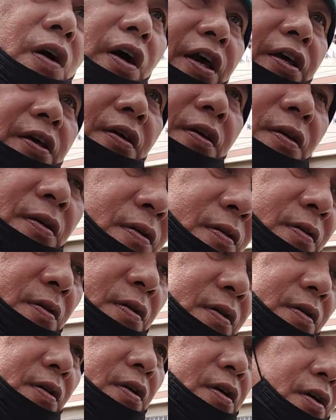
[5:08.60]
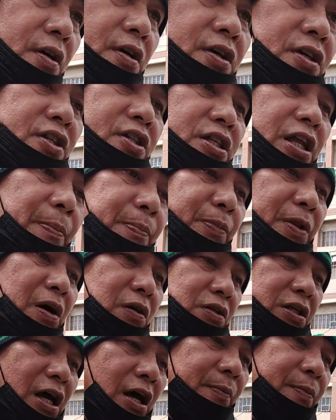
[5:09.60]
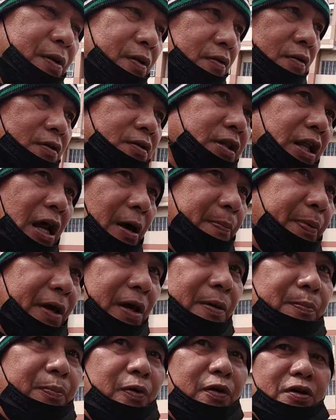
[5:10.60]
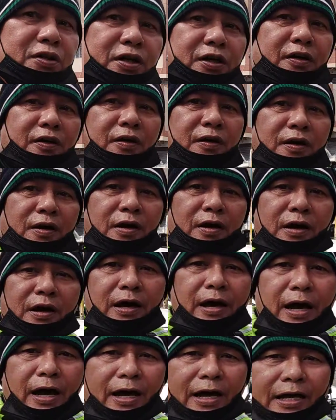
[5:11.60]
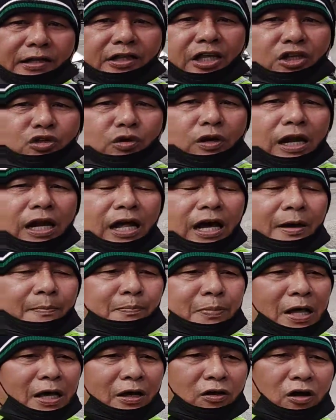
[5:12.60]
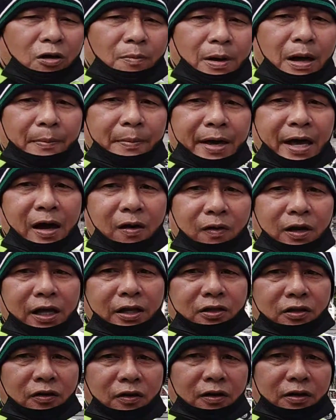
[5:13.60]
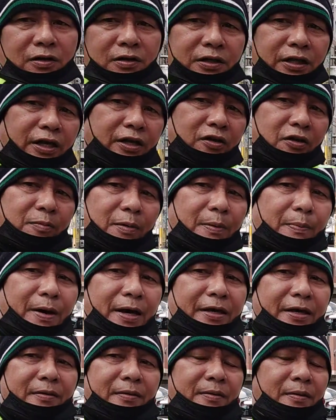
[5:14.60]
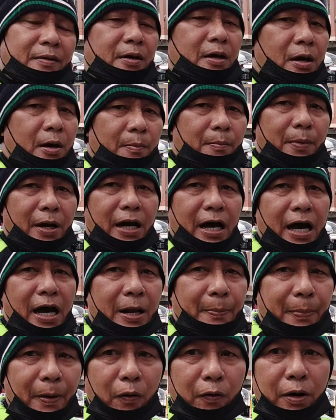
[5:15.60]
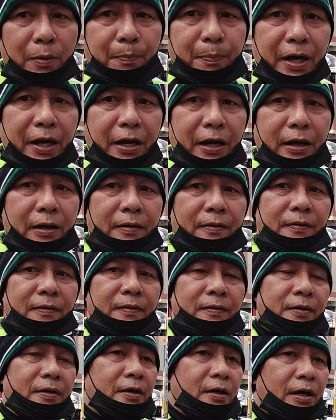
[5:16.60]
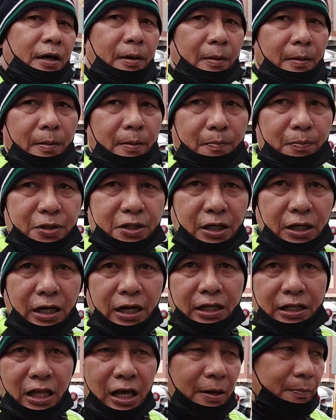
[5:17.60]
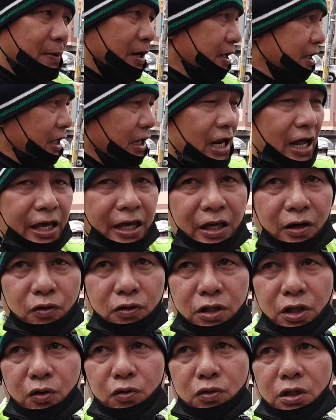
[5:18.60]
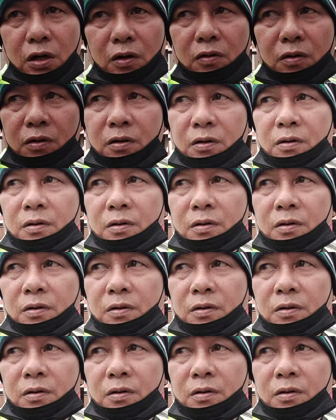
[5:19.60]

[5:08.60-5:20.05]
Okay. Stop daw, sabi ng traffic enforcer. Hanggang dito na lang ang vlog ko. Mamaya ulit ho. Thank you, bye-bye. Maghanap ako ng pera. Bisikleta. Maynila, ikot-ikot ako.